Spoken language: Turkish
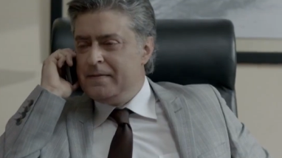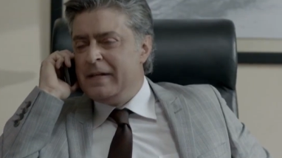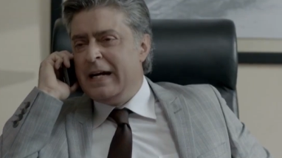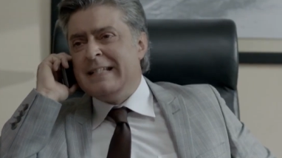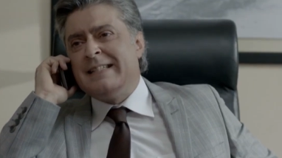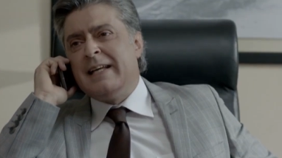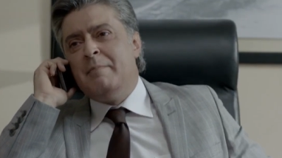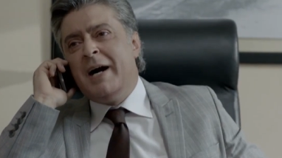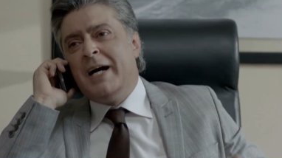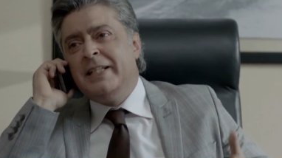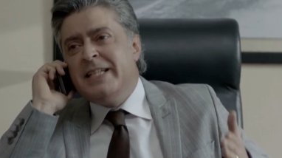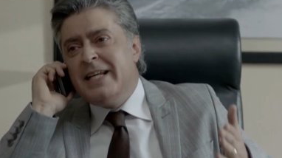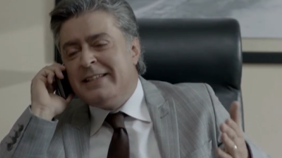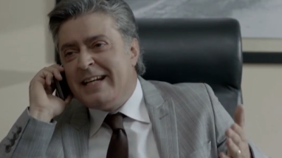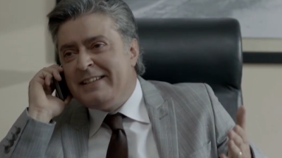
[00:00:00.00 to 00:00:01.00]
Ha, zamanı
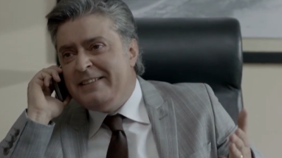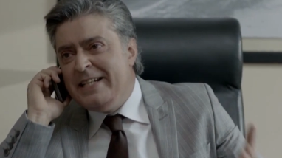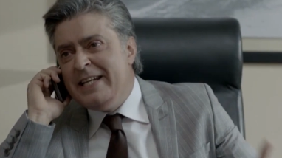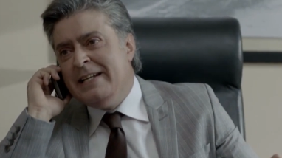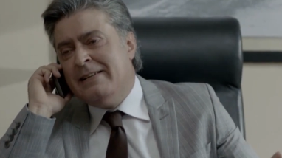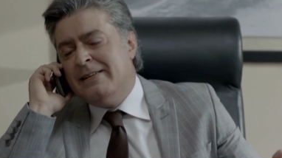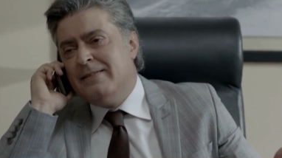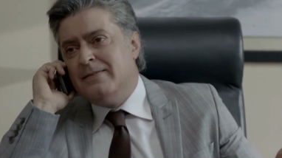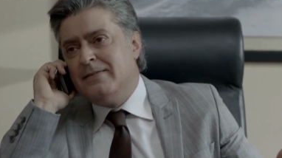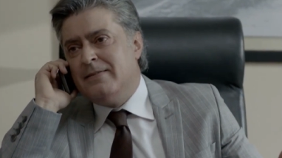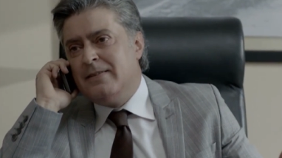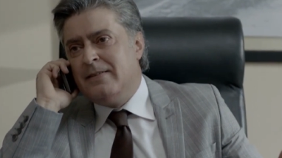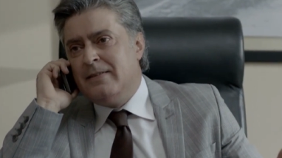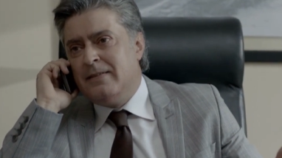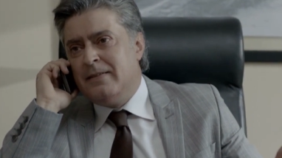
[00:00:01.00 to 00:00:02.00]
ya da değil.
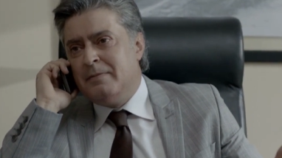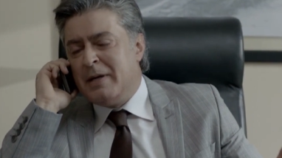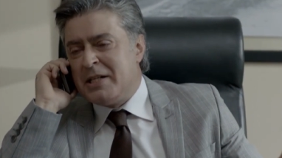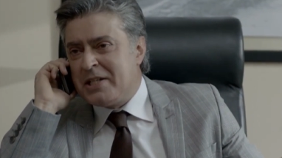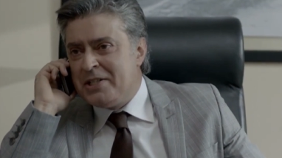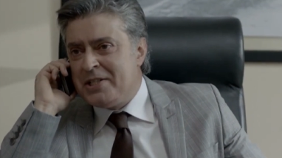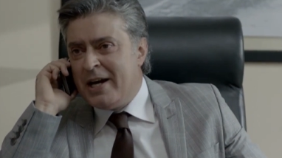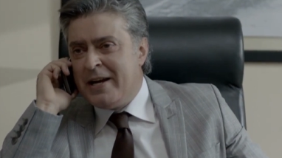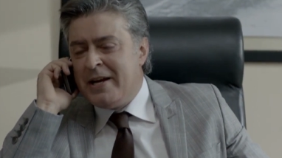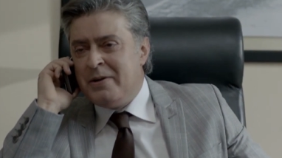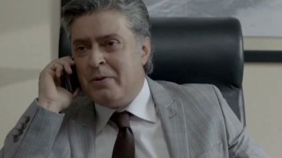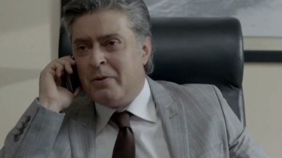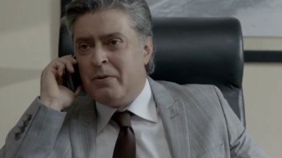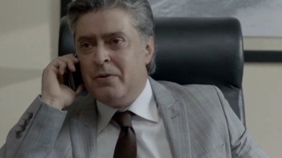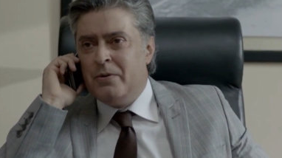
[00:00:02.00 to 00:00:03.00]
Başka çaren yok.